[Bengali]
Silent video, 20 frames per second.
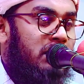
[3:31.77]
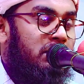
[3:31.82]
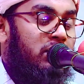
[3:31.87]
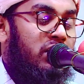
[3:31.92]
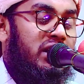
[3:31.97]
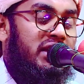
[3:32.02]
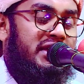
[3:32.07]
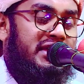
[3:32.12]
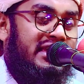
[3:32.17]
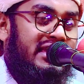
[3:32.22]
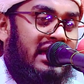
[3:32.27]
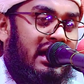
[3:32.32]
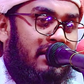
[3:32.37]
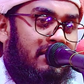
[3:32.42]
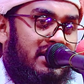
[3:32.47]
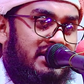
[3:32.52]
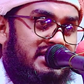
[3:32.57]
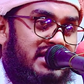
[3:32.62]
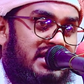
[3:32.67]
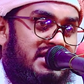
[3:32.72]
বলে কি
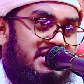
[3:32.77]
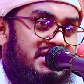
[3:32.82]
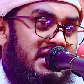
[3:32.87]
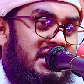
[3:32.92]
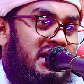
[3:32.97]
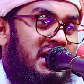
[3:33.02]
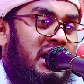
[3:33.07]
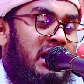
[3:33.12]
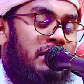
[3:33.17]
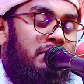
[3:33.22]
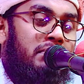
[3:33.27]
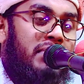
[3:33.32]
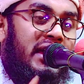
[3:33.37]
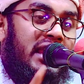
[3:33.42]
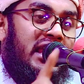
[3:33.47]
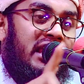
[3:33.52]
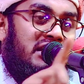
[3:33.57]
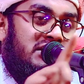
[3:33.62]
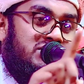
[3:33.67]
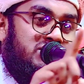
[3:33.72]
আওয়াজ আসে
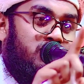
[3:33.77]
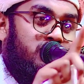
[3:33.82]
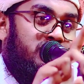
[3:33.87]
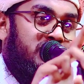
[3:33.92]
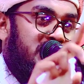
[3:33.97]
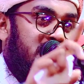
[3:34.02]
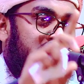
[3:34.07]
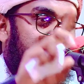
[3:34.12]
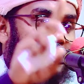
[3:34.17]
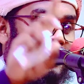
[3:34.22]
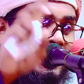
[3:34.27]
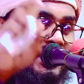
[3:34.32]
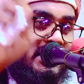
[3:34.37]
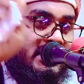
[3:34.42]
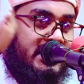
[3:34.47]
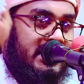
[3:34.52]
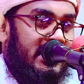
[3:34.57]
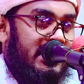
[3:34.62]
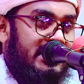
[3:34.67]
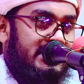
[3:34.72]
বেলাল শুনতে পায়
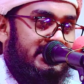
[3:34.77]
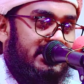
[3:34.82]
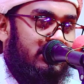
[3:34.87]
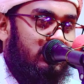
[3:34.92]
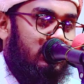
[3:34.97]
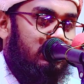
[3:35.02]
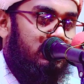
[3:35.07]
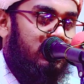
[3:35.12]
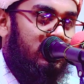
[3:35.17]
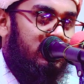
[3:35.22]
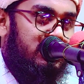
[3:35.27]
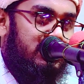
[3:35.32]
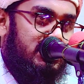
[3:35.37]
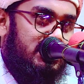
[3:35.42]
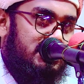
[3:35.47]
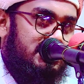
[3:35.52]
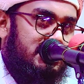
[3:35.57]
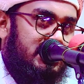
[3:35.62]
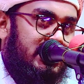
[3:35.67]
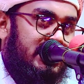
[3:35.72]
কে যেন
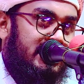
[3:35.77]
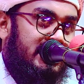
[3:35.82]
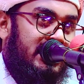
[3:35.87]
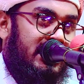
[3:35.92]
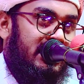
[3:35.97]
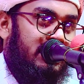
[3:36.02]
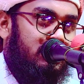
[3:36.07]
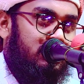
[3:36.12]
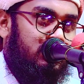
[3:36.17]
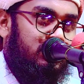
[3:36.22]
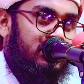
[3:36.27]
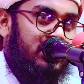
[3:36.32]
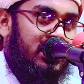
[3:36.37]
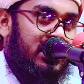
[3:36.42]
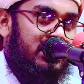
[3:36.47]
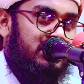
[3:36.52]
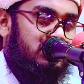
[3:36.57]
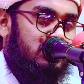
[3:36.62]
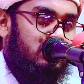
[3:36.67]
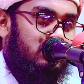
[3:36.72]
বলতেছে কে
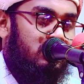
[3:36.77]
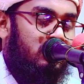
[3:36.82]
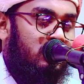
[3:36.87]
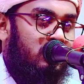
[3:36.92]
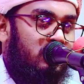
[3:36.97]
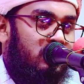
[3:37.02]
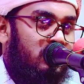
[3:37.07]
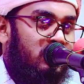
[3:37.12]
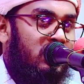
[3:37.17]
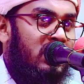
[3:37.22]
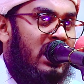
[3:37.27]
কোথায় আছো গো